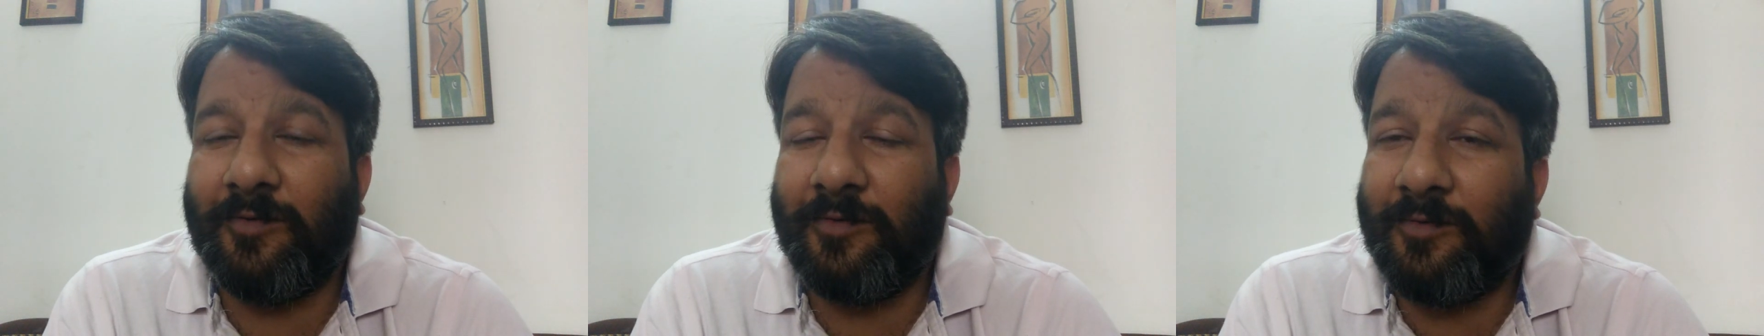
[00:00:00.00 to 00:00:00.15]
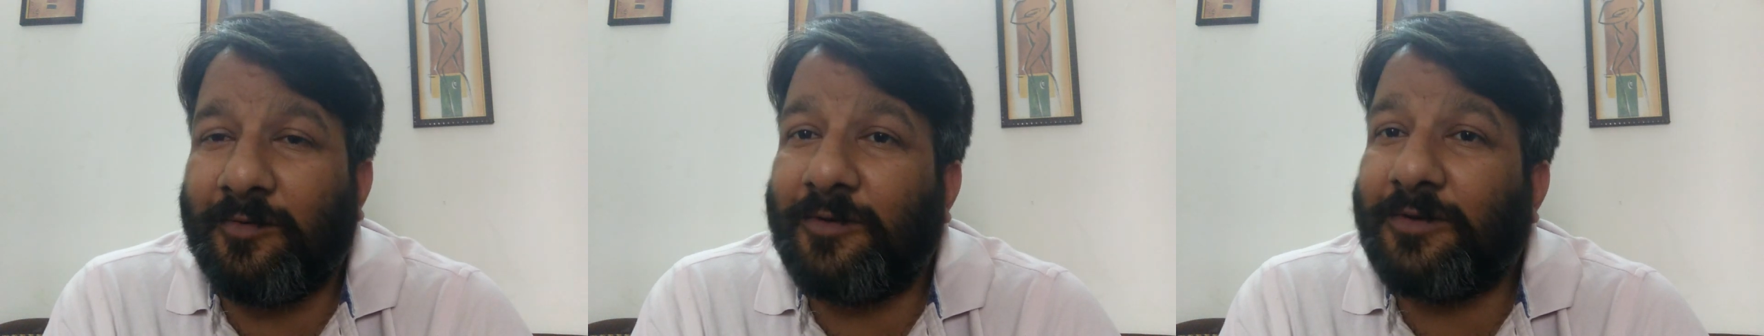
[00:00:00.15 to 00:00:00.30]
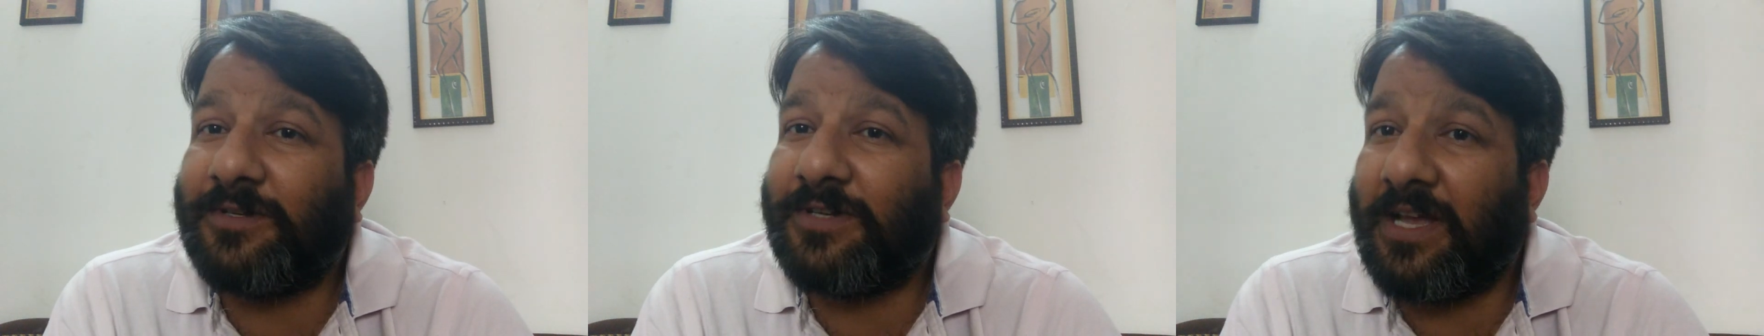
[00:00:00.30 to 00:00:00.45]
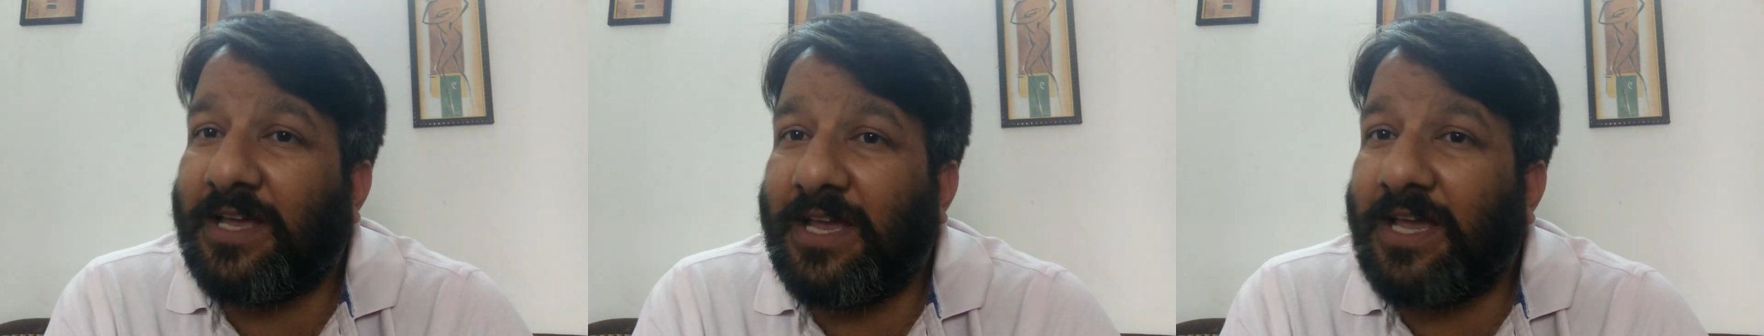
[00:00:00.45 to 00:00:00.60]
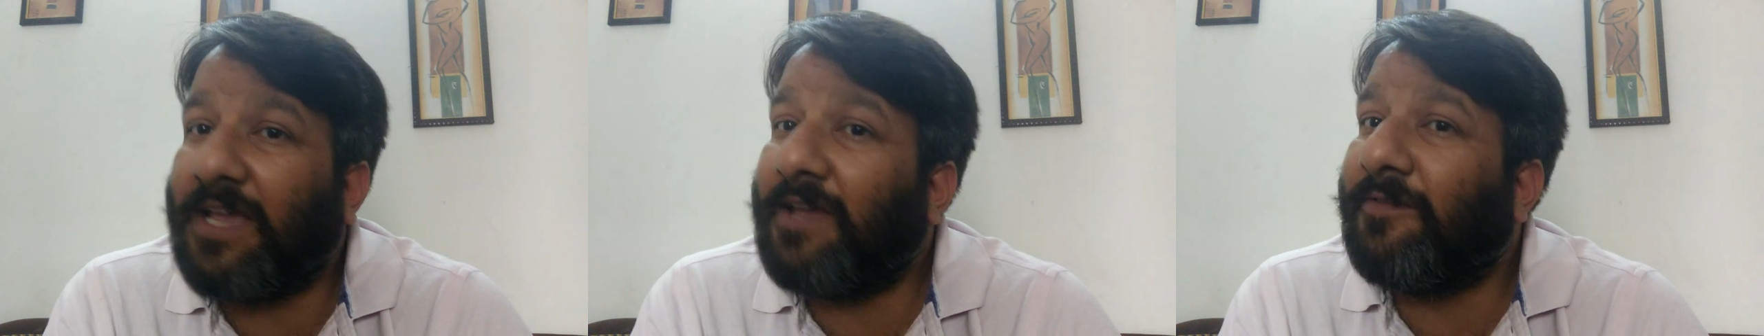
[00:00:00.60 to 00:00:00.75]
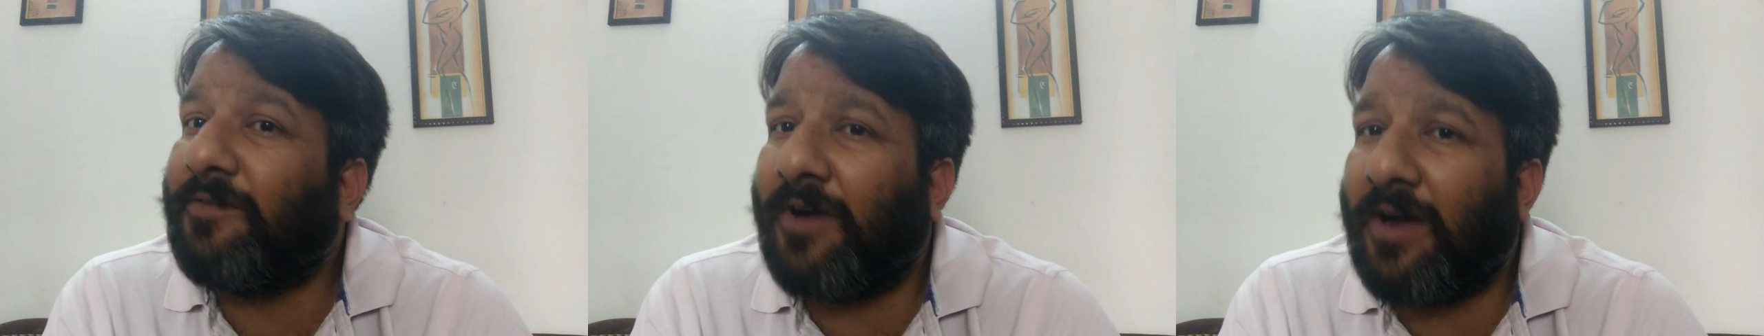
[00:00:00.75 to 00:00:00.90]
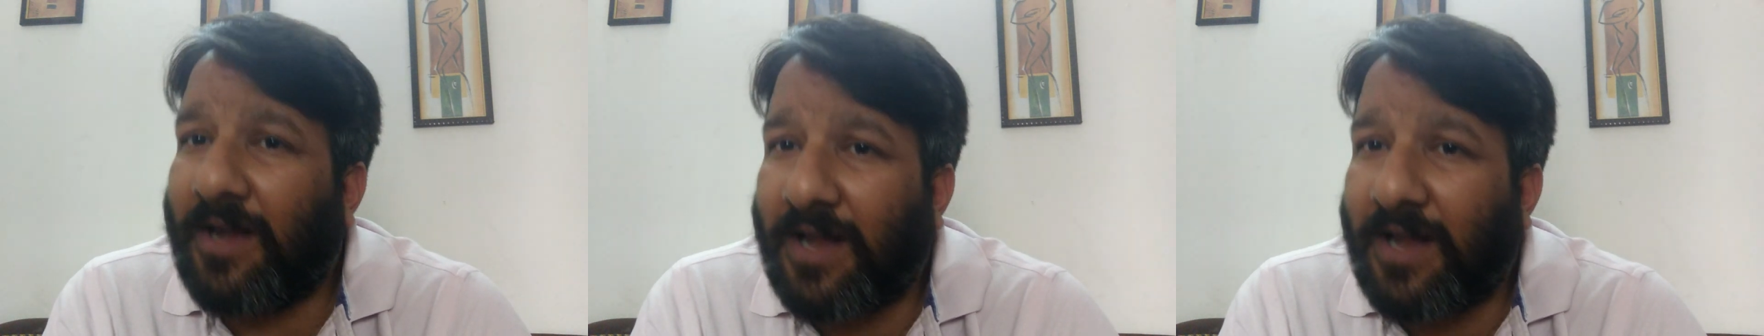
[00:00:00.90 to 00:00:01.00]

उनको चाहिए कि वो